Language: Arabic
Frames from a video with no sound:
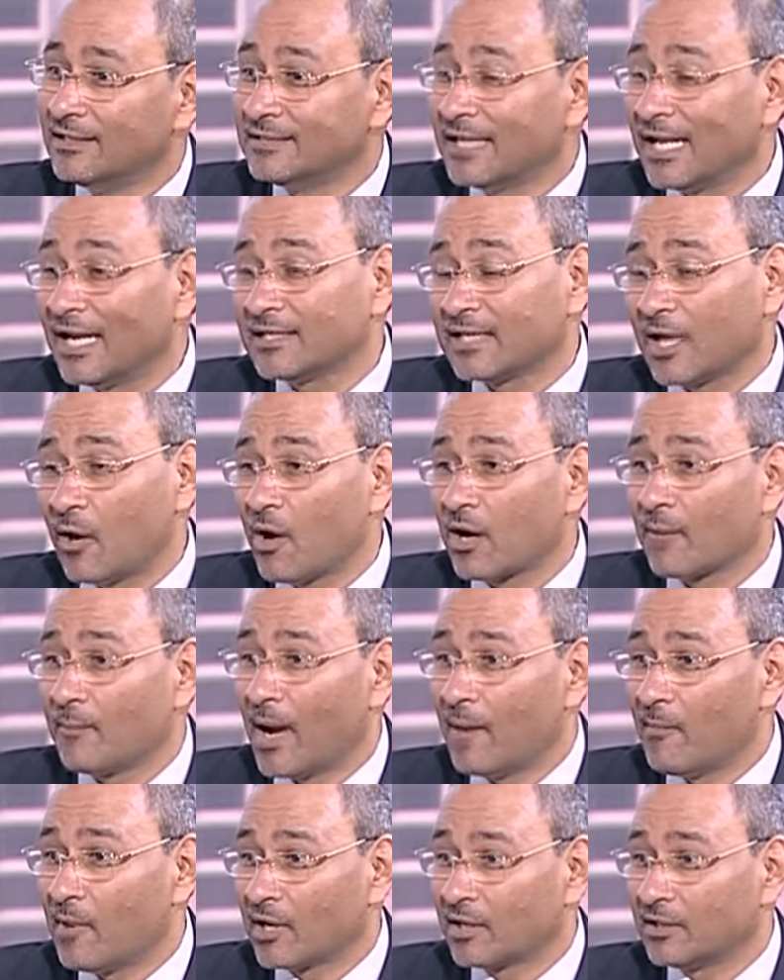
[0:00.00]
ثلاث او
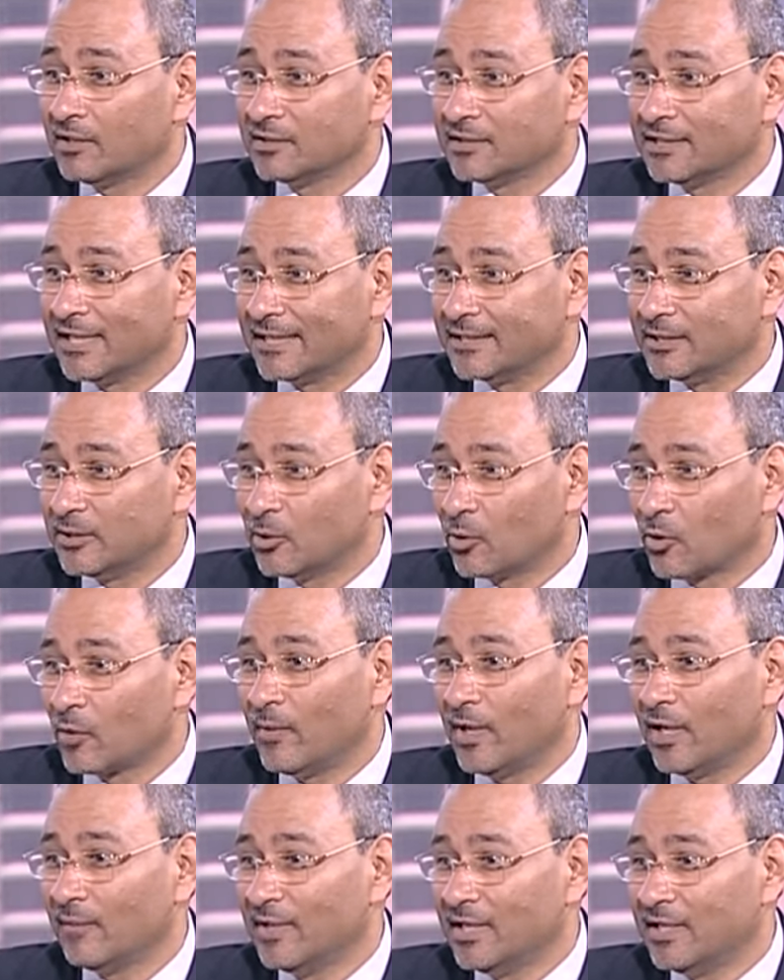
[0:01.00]
اربع مرات يعني
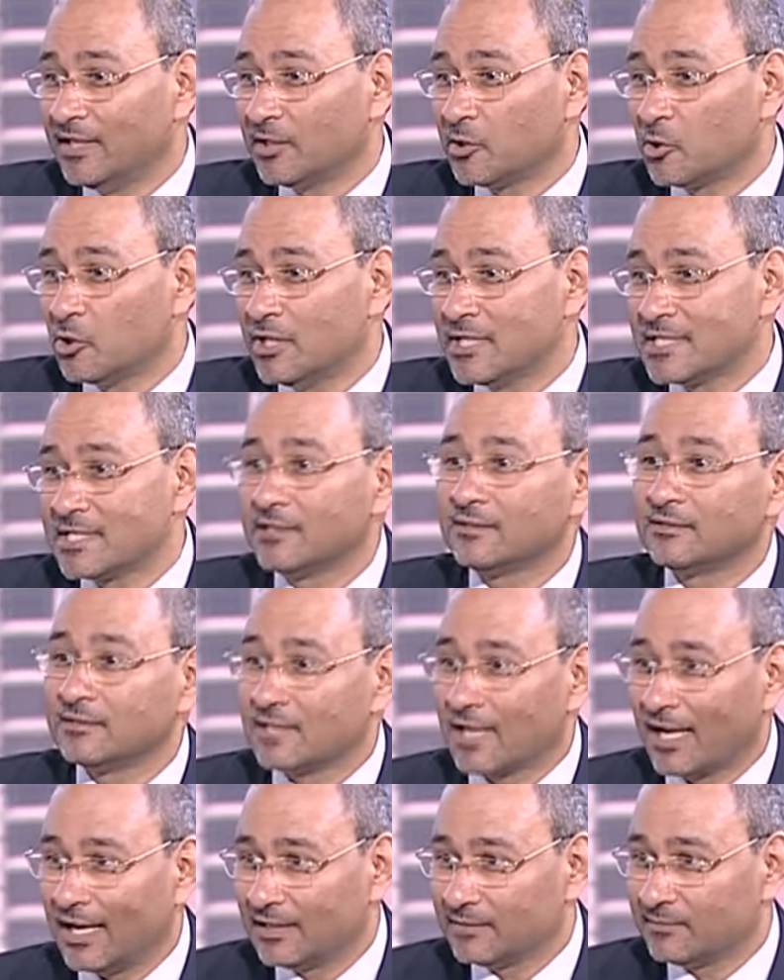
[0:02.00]
ربع ملي كل ست
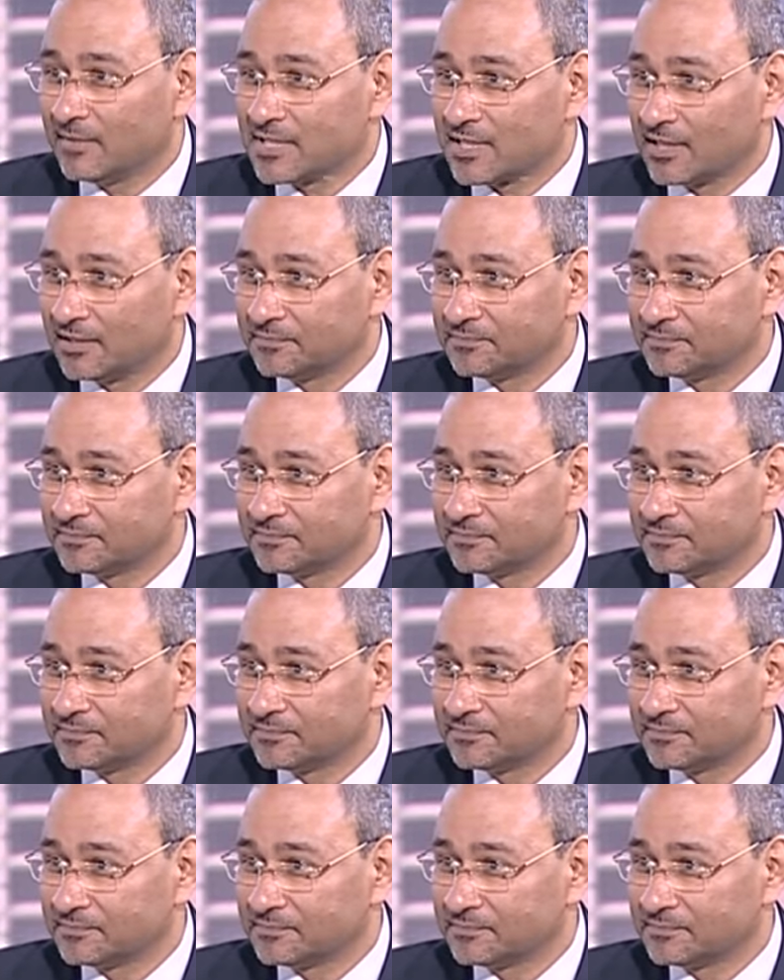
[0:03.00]
ساعات مثلا